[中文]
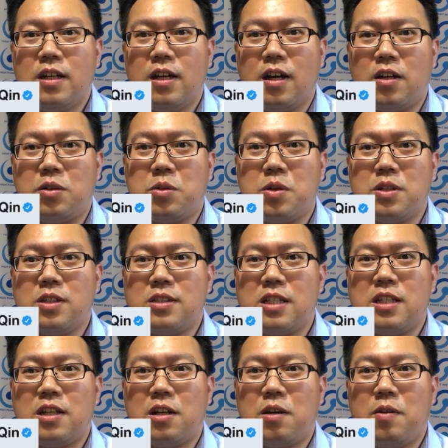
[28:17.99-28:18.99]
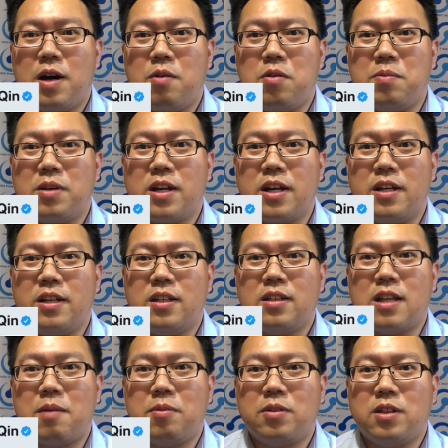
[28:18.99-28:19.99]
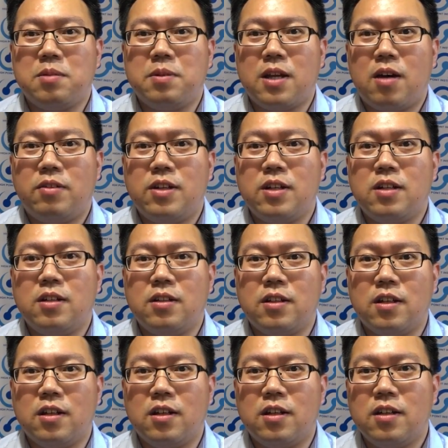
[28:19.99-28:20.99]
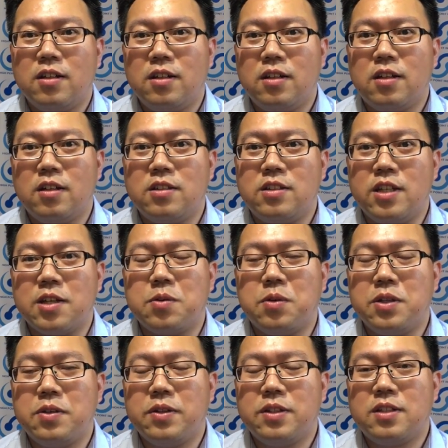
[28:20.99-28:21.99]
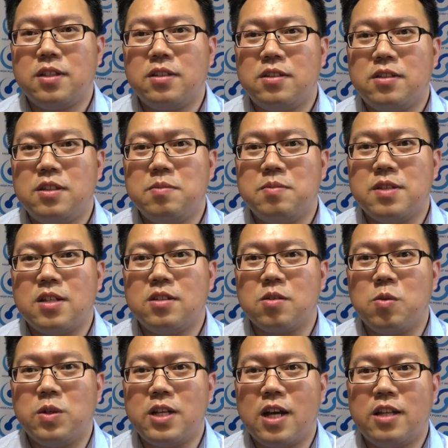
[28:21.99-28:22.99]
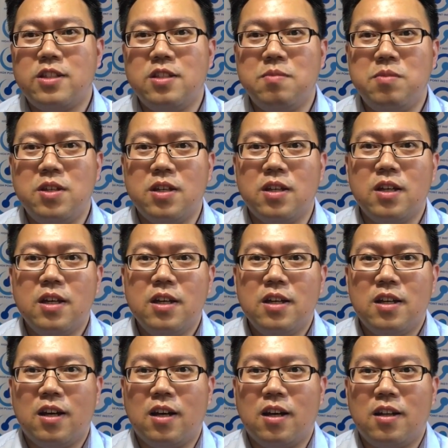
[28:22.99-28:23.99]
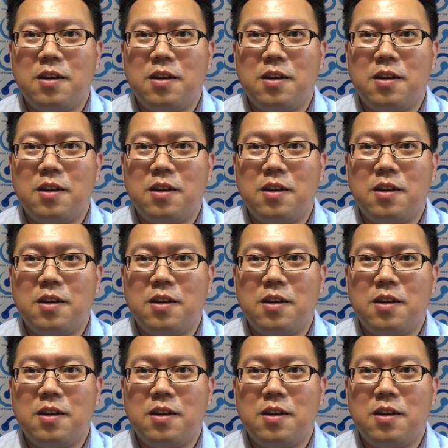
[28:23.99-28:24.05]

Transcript: 啊，如果是真的的话，我们肯定是达不得不到任何的一个结果，因为这基本上是国家机密啊。